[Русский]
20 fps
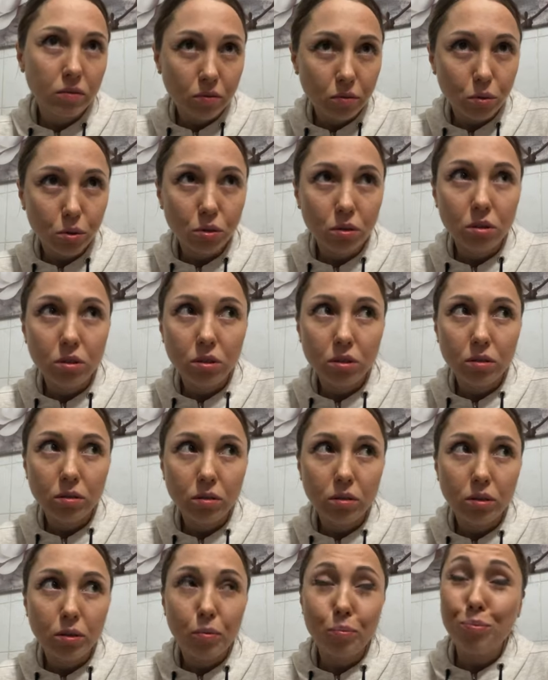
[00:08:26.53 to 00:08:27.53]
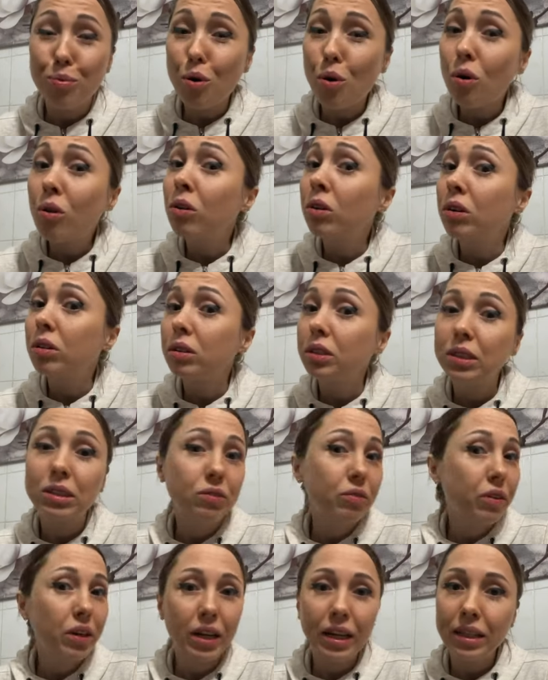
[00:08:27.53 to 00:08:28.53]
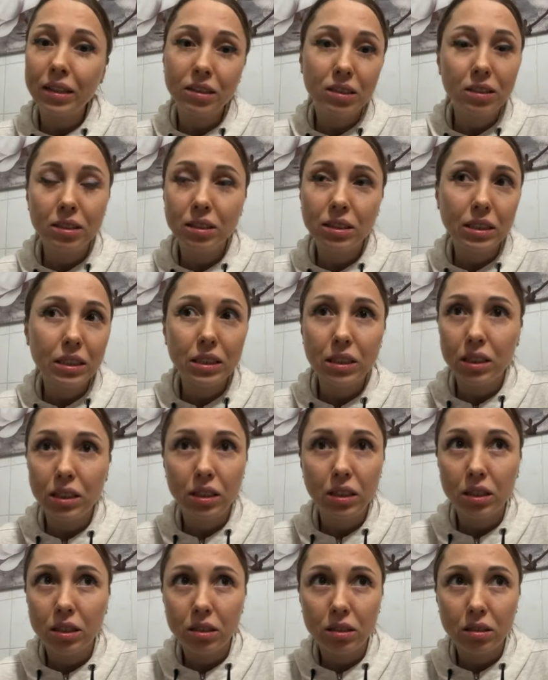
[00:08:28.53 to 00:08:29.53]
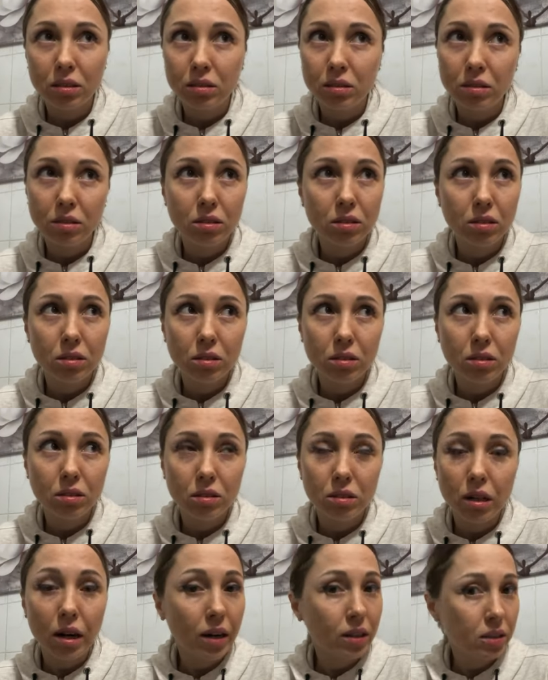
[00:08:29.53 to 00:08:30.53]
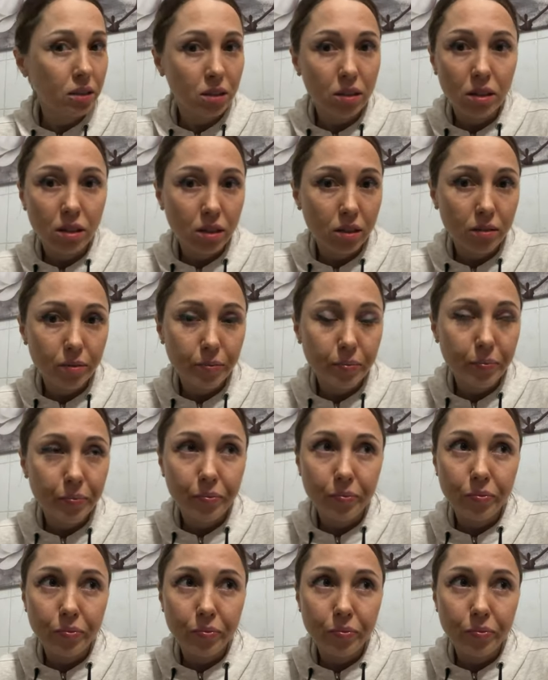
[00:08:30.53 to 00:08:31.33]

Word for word: Вот. Бог и Творец — это разное.